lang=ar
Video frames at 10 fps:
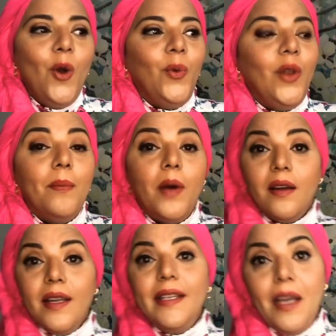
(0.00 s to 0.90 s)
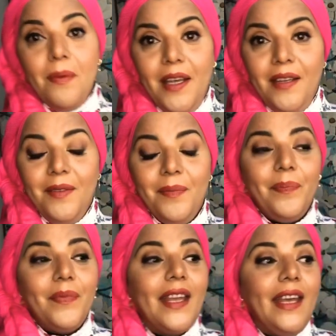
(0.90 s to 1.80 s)
ولما قريت كمان
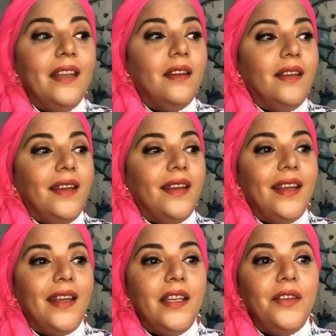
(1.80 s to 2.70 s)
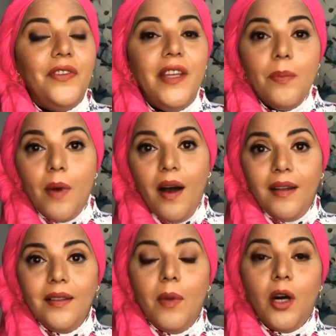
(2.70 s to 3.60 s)
إن إن في
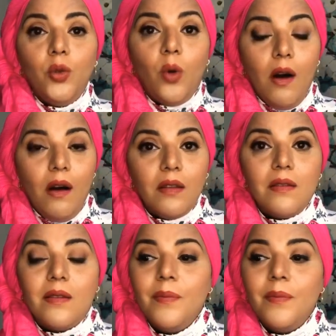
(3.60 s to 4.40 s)
بعض مقطوعات